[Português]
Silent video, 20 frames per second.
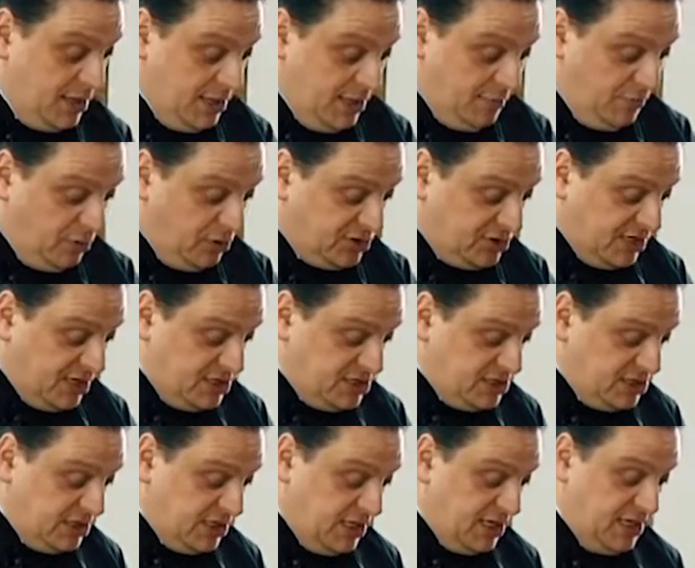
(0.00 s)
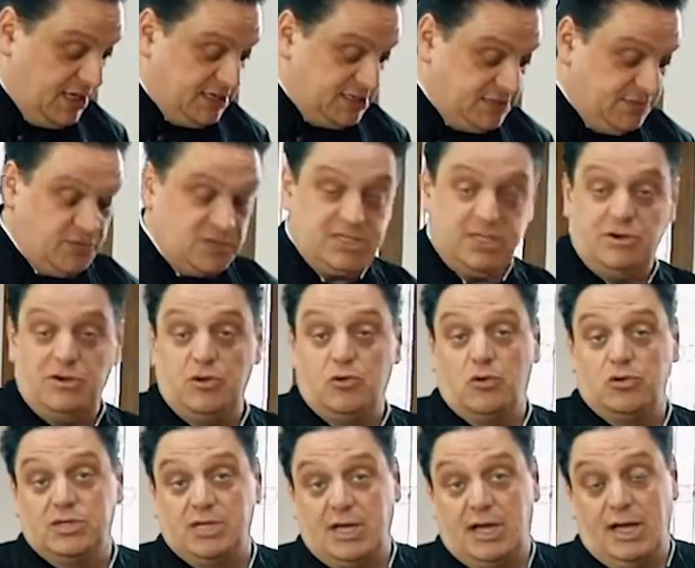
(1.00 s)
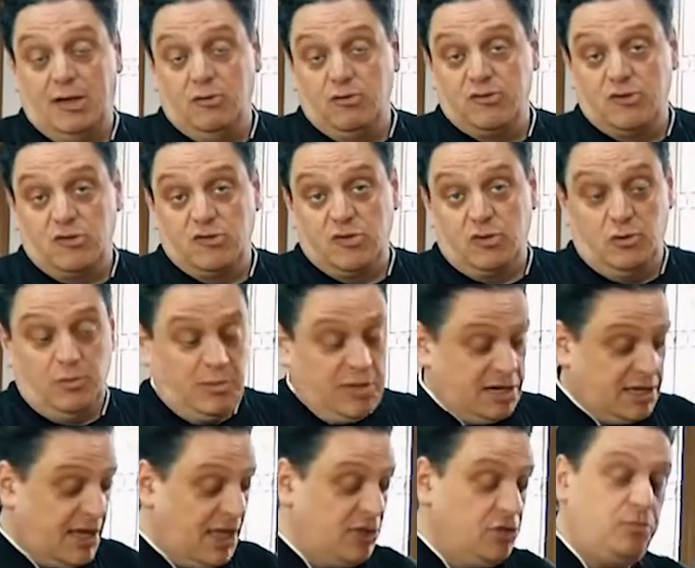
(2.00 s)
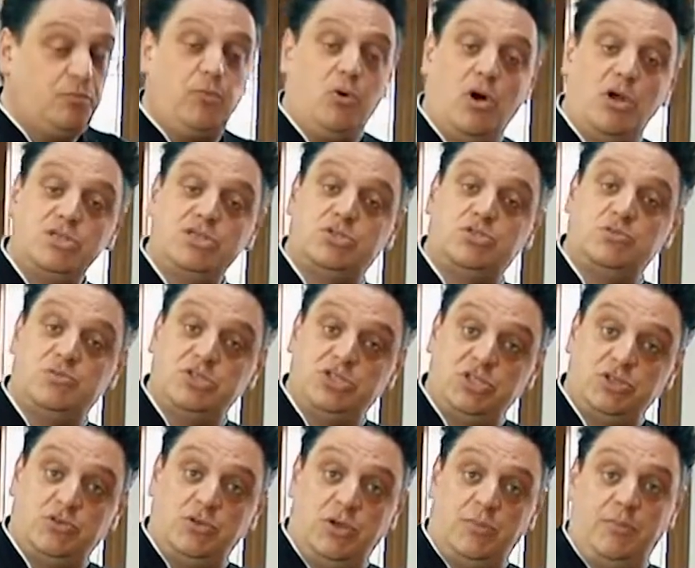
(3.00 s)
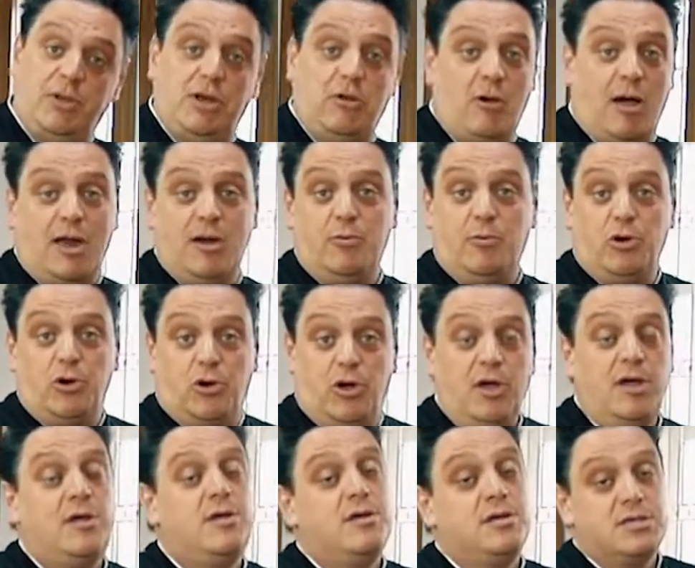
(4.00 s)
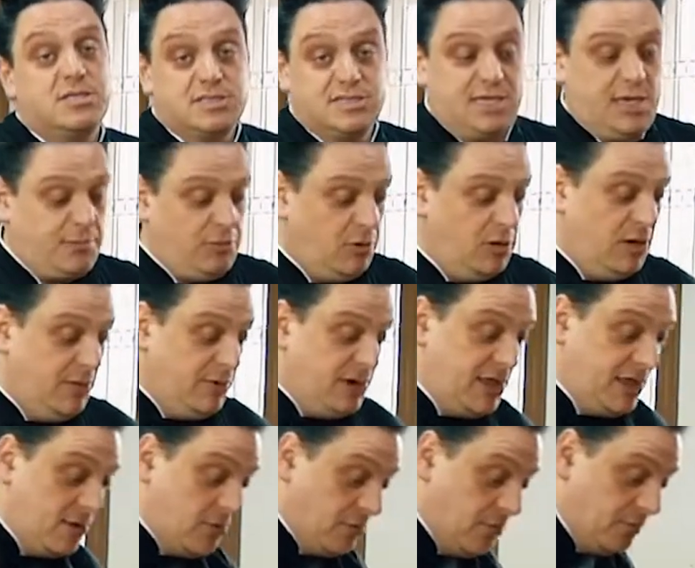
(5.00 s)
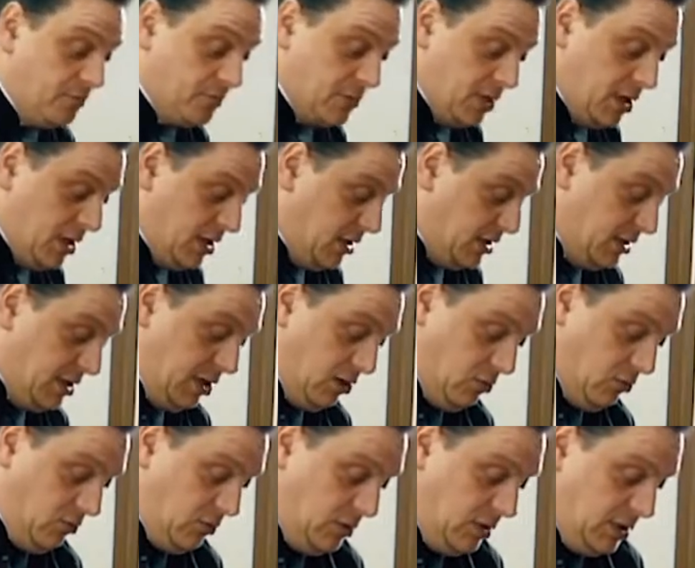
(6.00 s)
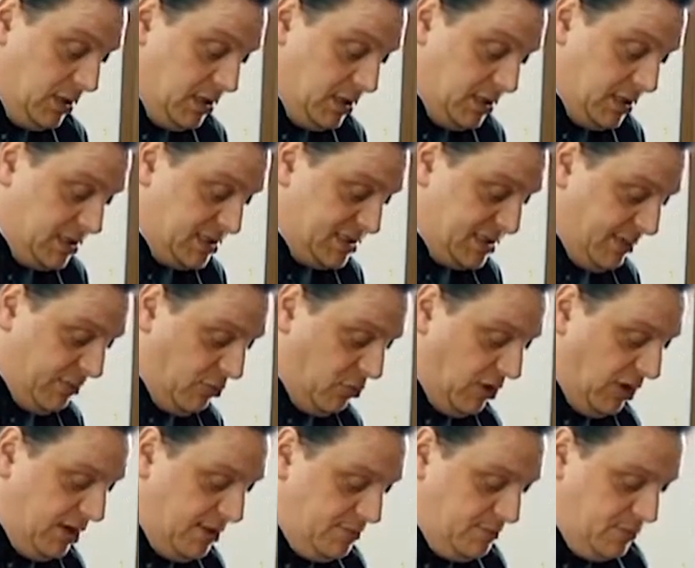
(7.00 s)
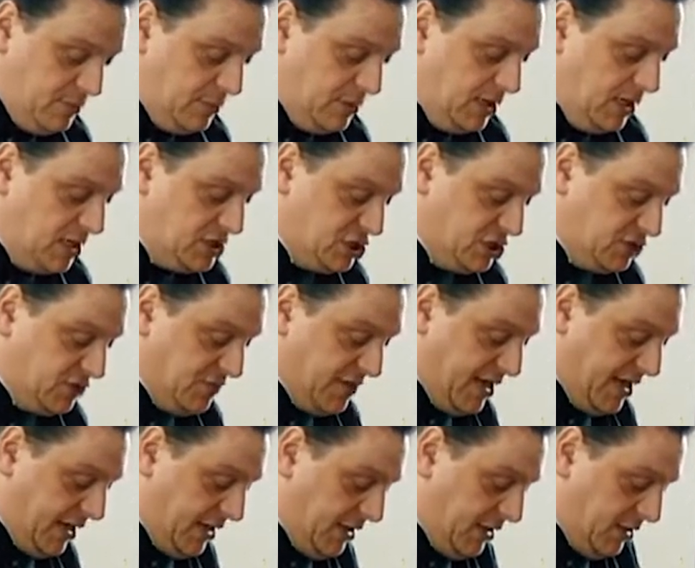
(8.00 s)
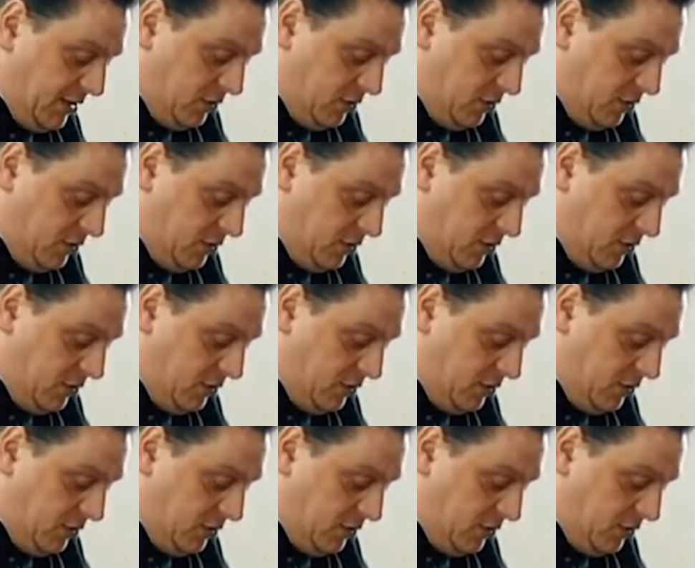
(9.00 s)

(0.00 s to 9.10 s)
Importante que, se você não encontrar o salsão no mercado, pode substituir pelo alho poró sem problema nenhum. Então, cebola, a gente vai